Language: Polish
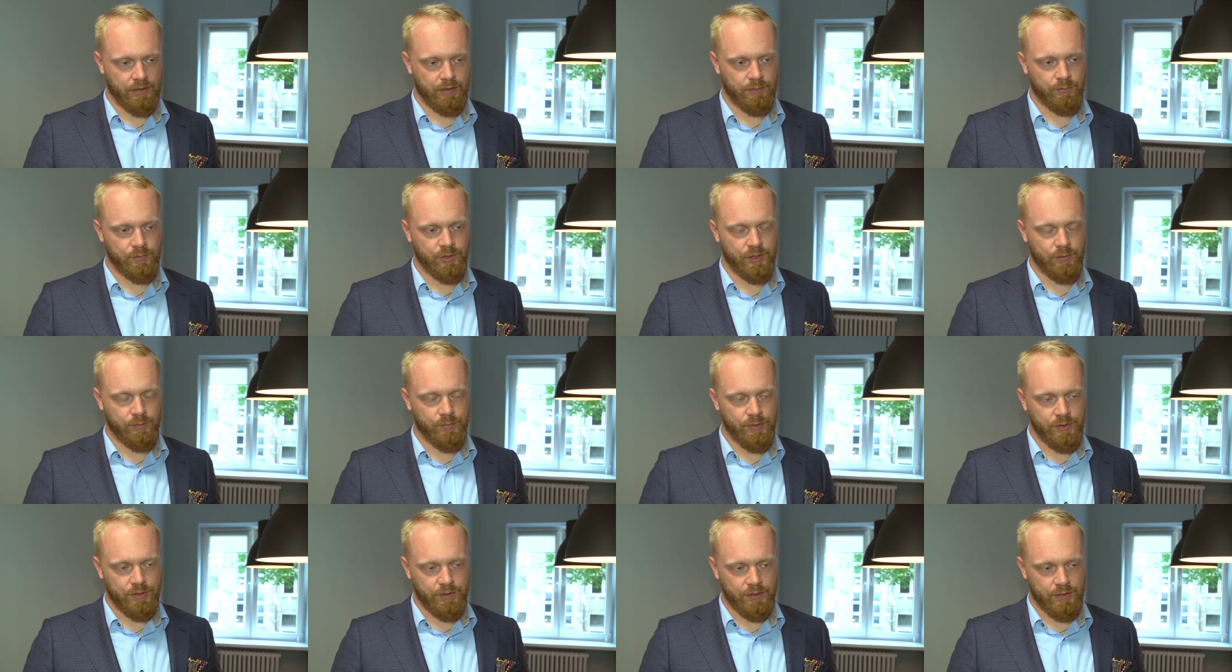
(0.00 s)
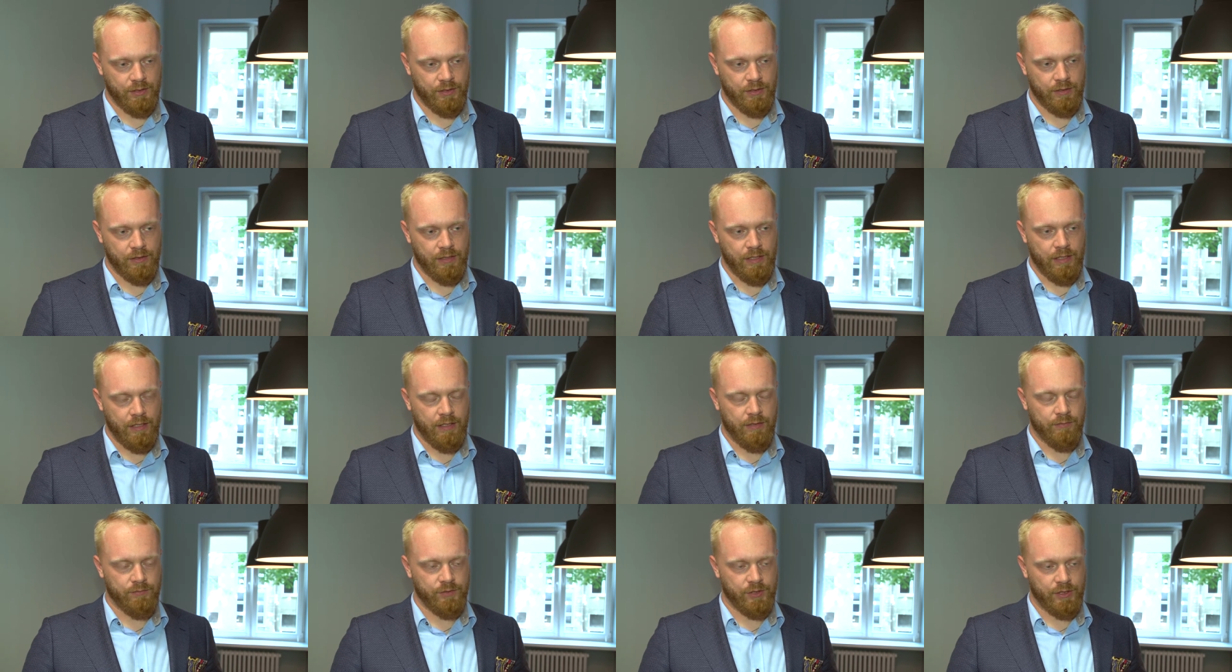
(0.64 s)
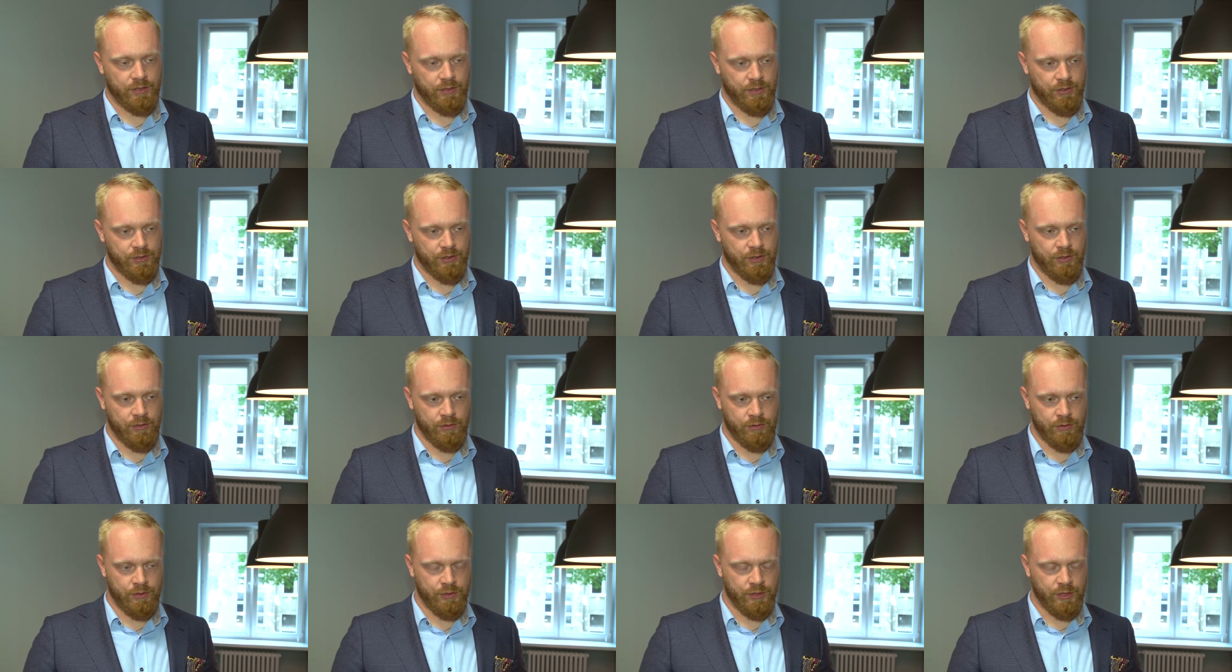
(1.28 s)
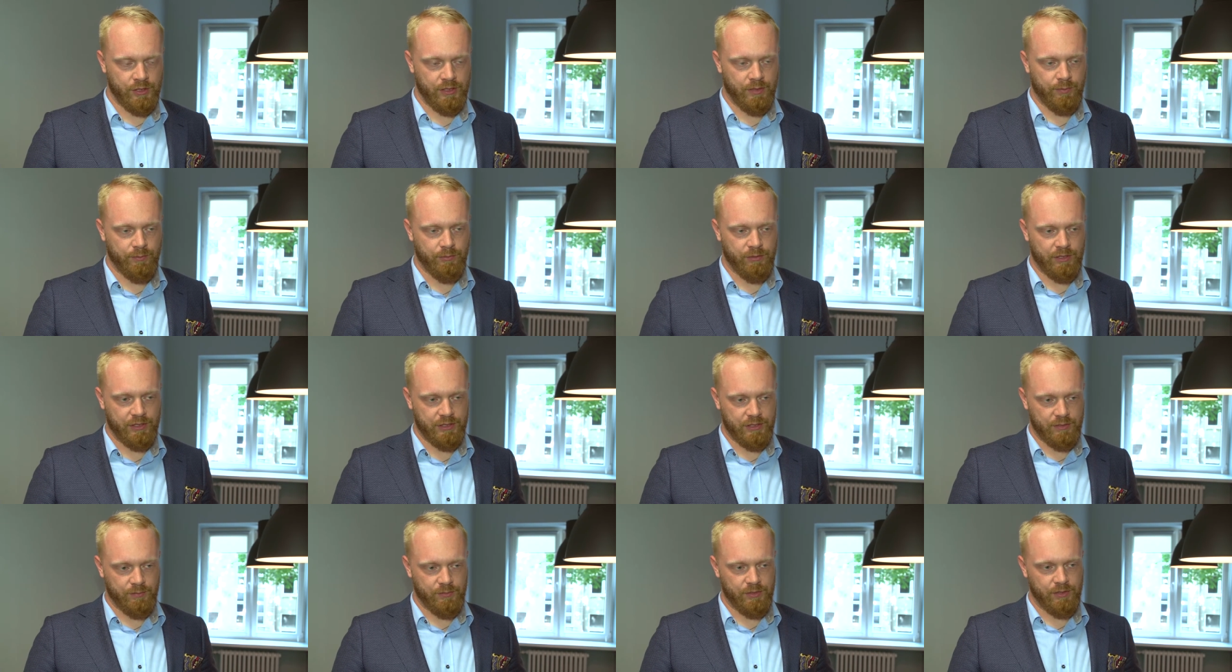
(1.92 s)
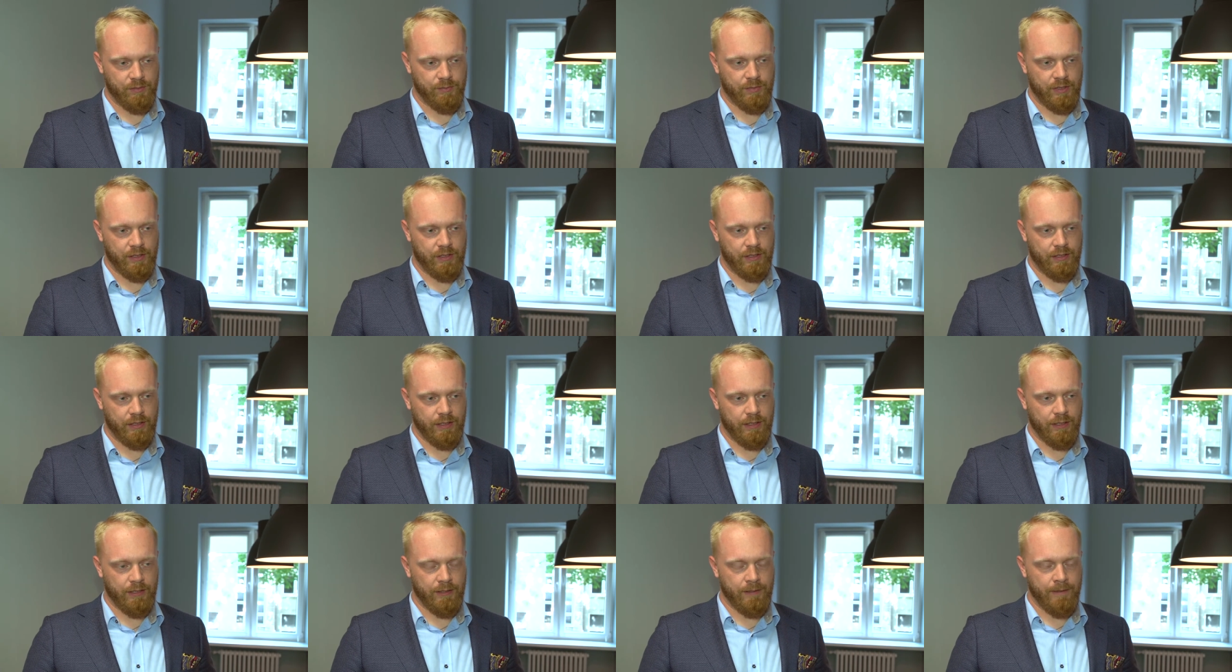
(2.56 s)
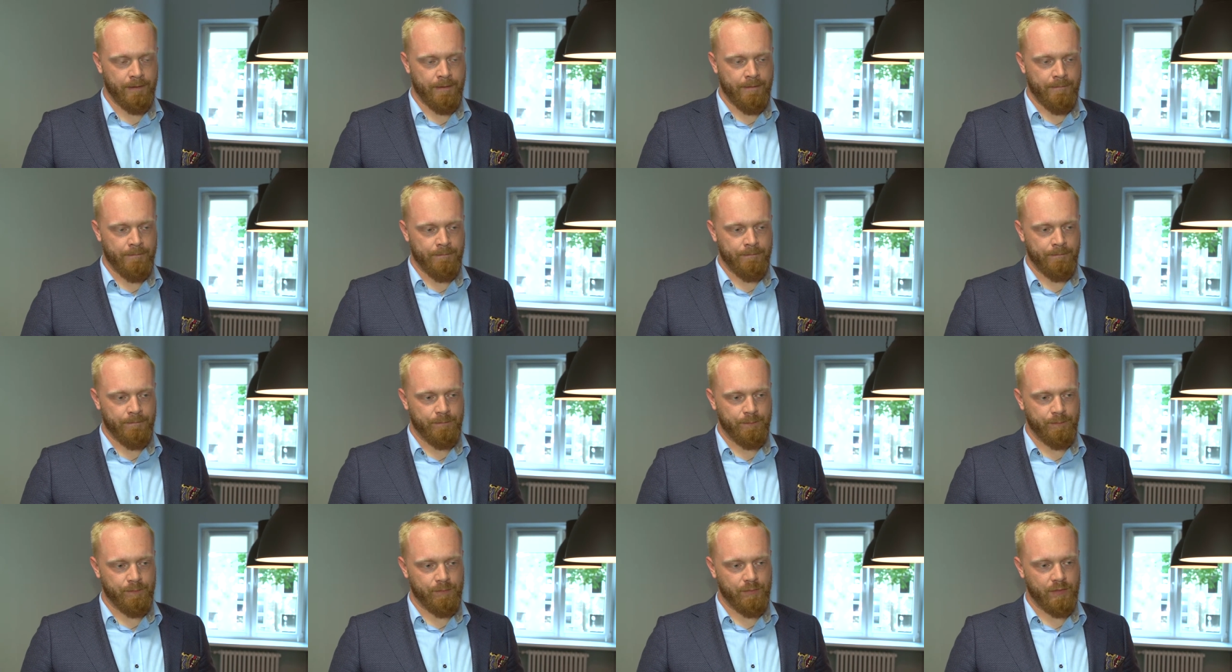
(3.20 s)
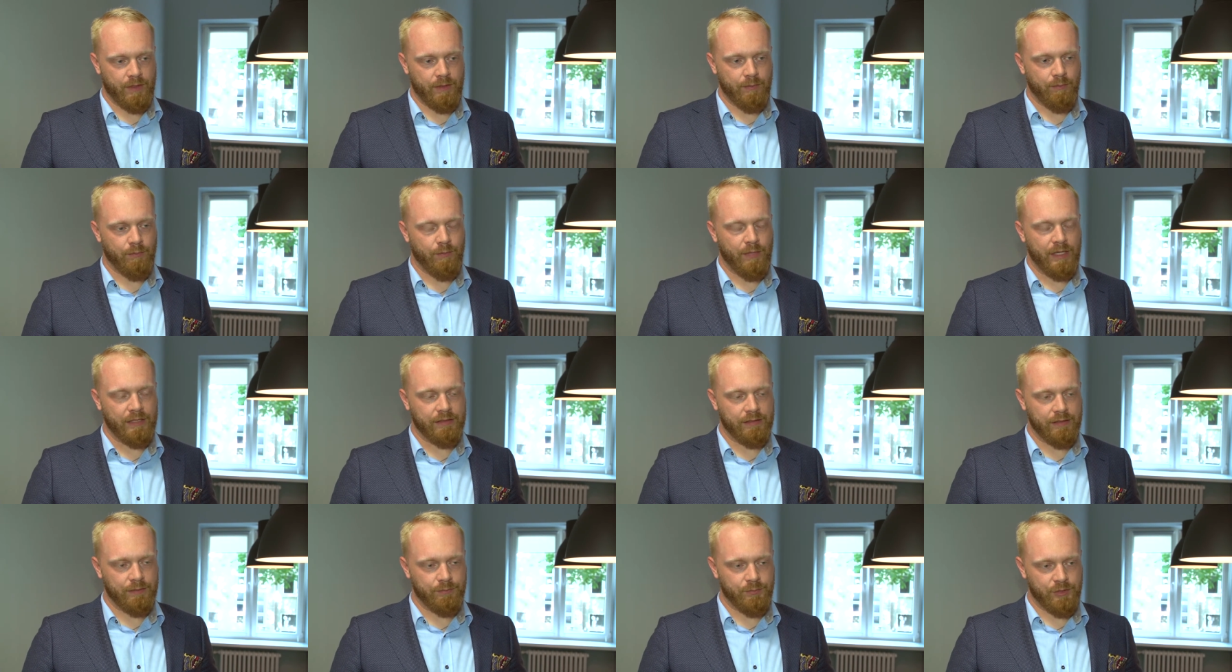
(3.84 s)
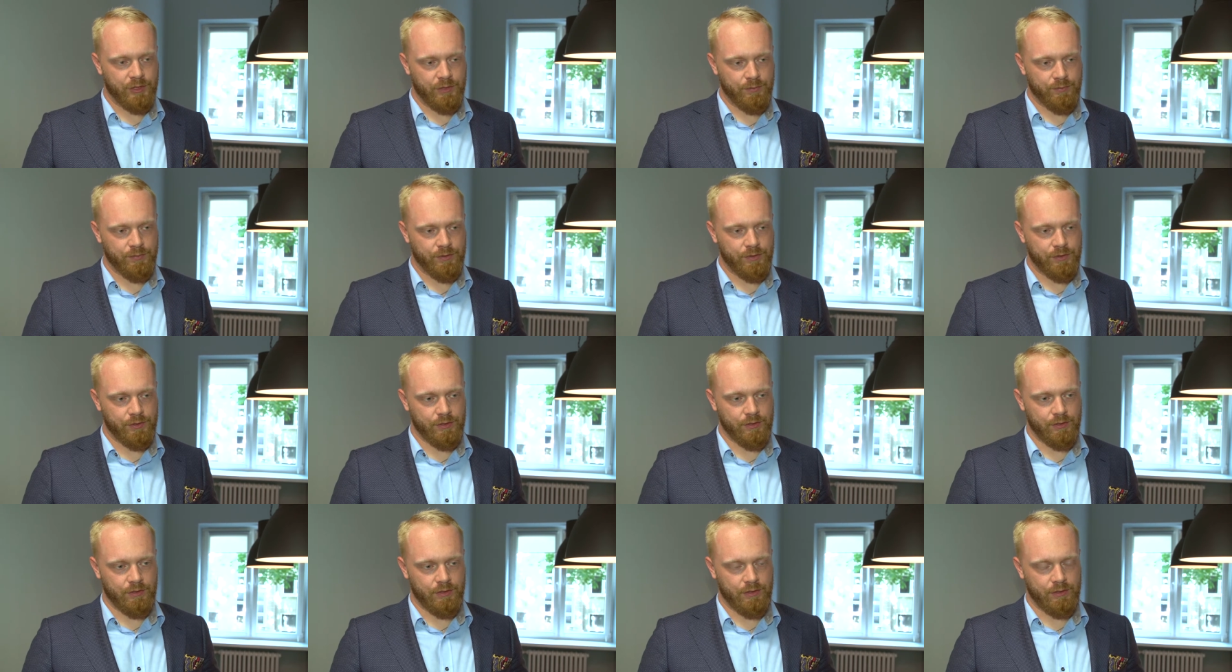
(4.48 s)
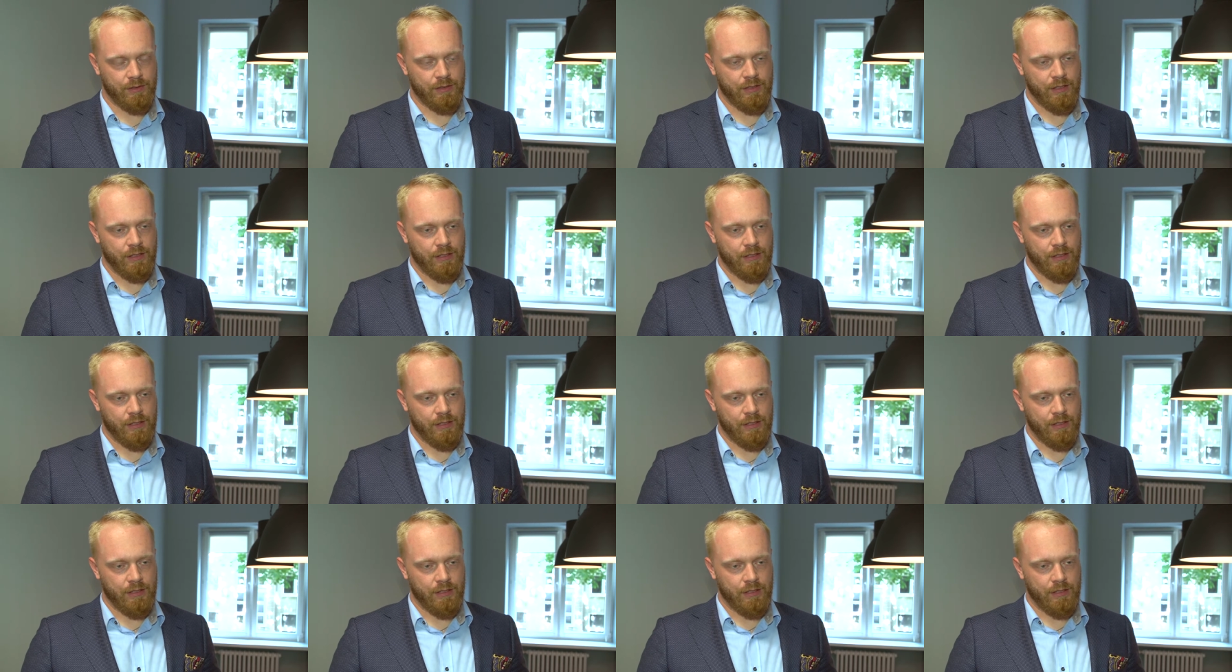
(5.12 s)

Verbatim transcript: przepisy w zakresie rozliczenia płacy minimalnej ma te przepisy